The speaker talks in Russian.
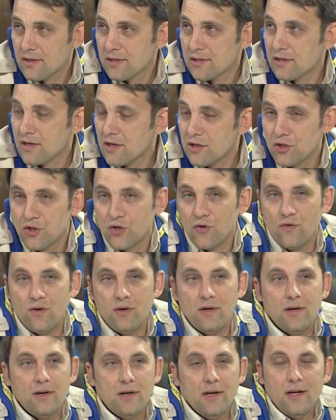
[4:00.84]

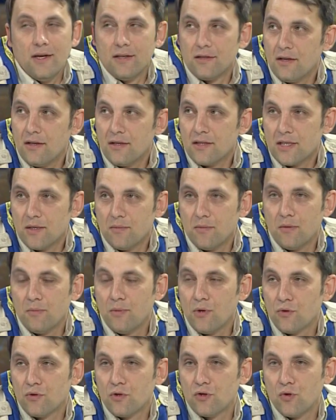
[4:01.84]
заканчивая танцами, и
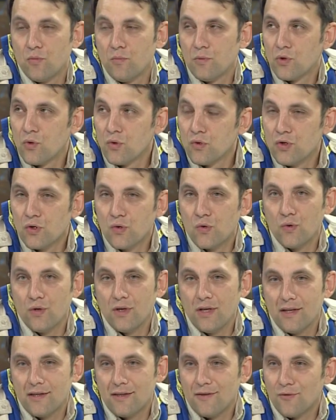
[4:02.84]
берет эту методику, и
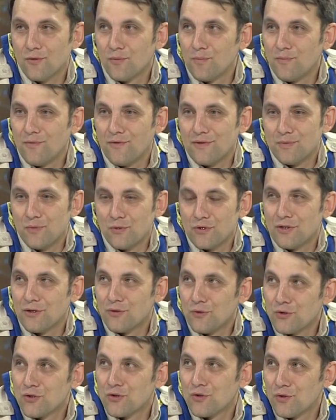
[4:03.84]
это, вот, возможно,
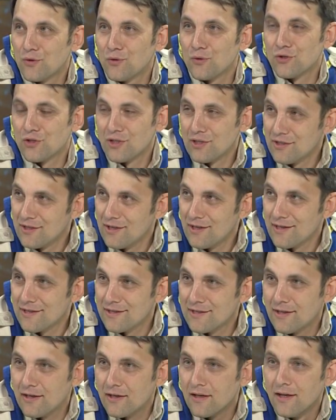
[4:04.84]
то, что тоже
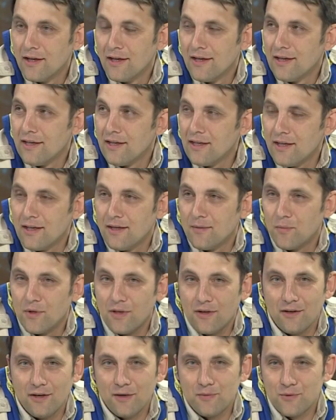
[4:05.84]
интересно, и мы
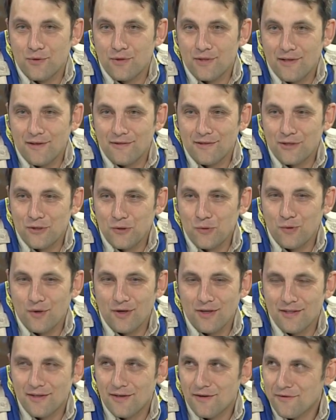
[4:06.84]
не говорим, что завтра школа
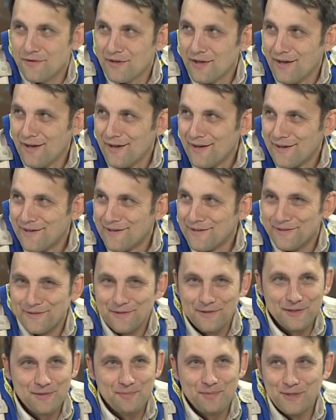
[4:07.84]
лидеров
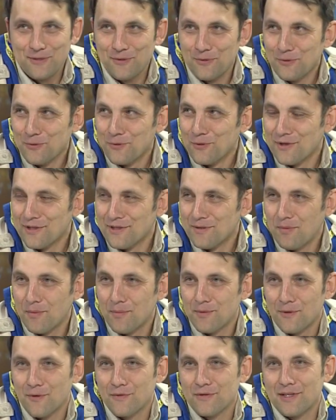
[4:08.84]
э, спасет город
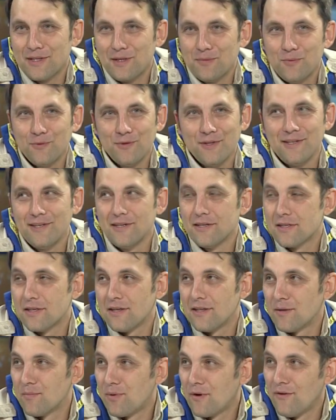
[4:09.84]
Днепропетровск, это будет
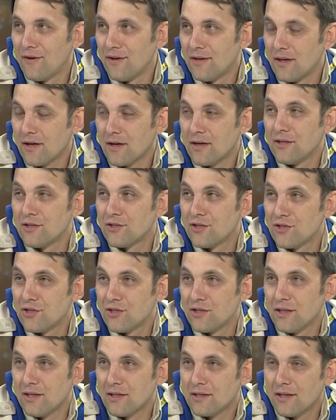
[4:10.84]
единственное направление. Конечно
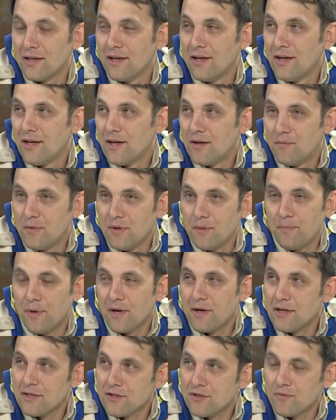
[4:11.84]
же, нет. Мы
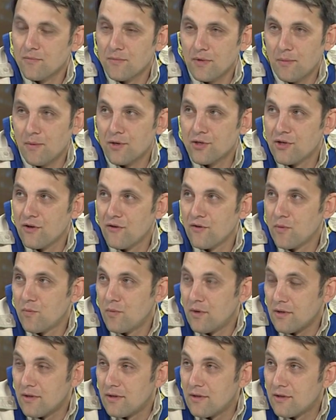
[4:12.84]
показываем и обращаем
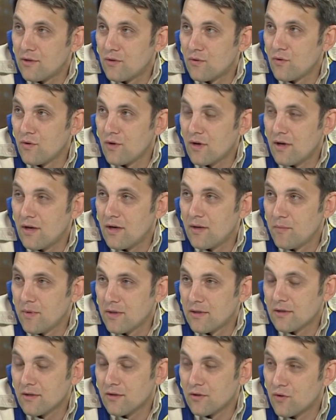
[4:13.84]
внимание на этот уникальный
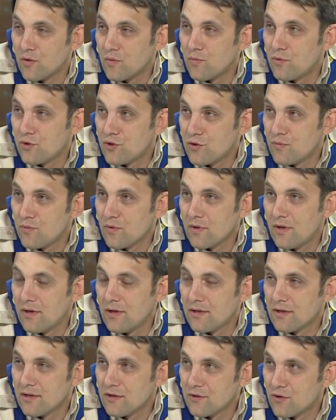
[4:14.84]
метод, которому очень много
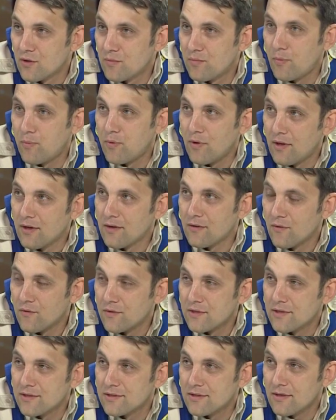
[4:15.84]
лет, и который популярен во
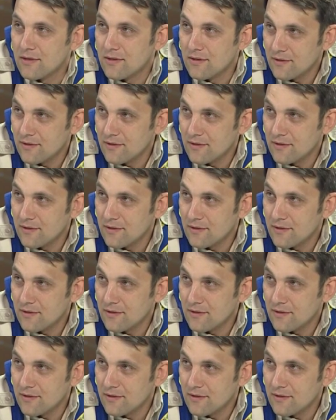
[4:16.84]
всех странах.